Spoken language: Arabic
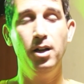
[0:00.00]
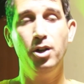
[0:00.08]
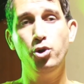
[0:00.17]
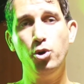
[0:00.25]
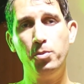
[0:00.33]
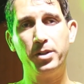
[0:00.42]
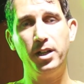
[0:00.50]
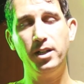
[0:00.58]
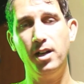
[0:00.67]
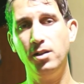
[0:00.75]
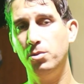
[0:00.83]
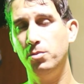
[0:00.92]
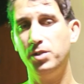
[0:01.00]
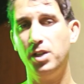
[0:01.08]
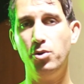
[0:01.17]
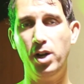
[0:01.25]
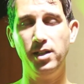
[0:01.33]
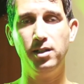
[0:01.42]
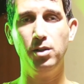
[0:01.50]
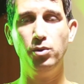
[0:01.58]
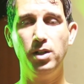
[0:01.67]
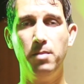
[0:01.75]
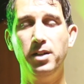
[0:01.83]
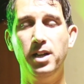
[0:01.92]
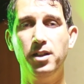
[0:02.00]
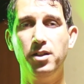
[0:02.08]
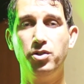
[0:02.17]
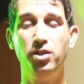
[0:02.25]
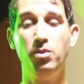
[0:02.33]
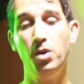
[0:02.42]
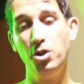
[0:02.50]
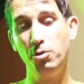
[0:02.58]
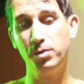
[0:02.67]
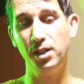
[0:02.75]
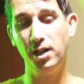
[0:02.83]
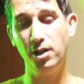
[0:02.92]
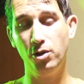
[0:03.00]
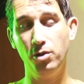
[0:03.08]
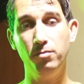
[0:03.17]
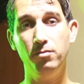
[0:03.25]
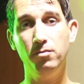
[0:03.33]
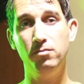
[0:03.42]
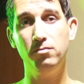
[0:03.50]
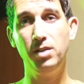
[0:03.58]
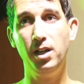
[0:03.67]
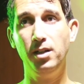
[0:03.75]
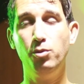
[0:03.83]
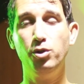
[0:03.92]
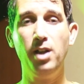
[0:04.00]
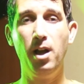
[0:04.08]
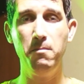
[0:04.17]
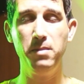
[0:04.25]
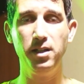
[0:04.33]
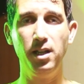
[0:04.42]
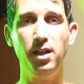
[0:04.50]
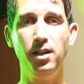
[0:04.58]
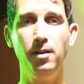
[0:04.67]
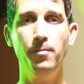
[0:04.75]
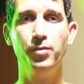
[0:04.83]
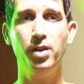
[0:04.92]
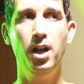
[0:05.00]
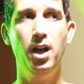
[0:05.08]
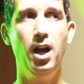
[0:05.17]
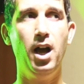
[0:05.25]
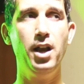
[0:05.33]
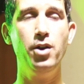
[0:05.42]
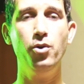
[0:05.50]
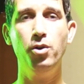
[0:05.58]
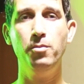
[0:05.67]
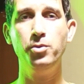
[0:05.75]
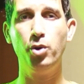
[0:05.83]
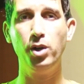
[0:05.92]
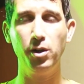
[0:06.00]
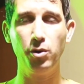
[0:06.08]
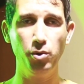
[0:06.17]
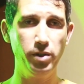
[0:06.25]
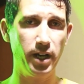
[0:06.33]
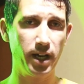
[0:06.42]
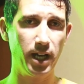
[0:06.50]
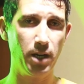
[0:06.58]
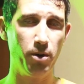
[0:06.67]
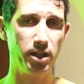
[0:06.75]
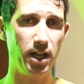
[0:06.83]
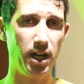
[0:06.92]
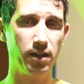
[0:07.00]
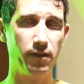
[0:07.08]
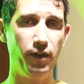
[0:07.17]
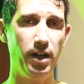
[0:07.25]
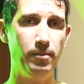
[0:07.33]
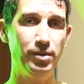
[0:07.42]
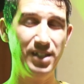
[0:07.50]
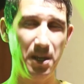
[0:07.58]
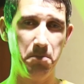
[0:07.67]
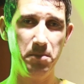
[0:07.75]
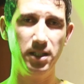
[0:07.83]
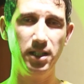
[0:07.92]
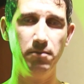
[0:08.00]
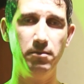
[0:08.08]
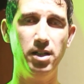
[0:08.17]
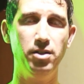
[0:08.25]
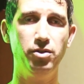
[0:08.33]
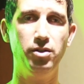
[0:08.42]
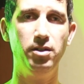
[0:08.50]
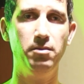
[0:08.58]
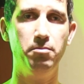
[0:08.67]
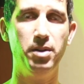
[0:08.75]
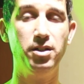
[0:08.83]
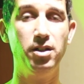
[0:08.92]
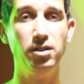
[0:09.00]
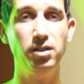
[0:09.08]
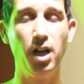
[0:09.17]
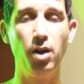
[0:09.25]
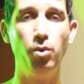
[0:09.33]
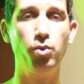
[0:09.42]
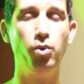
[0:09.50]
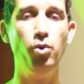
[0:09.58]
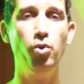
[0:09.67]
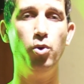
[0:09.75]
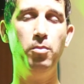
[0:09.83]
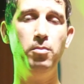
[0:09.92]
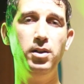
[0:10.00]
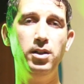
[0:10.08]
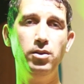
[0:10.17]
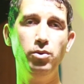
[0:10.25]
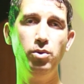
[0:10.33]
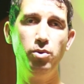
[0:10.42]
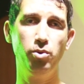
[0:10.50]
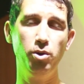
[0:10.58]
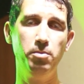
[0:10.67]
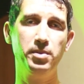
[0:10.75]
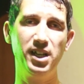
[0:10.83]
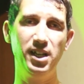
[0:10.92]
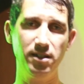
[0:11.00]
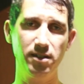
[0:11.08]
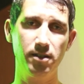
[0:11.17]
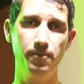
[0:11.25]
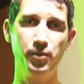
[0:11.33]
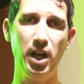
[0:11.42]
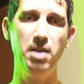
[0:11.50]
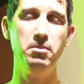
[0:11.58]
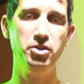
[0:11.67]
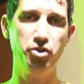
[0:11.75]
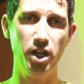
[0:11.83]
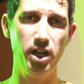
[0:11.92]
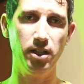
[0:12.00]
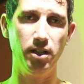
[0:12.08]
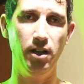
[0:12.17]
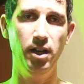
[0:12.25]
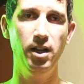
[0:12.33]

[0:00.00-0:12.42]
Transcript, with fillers: يمكن أنهم سيعدلون من هذا الشيء ويمكن أنهم يعني متأمدين أنهم يغلقون قنوات الأطفال متأمدين بهذا الشيء باش ينتقلوا كلهم ليوتيوب كيتس المجاني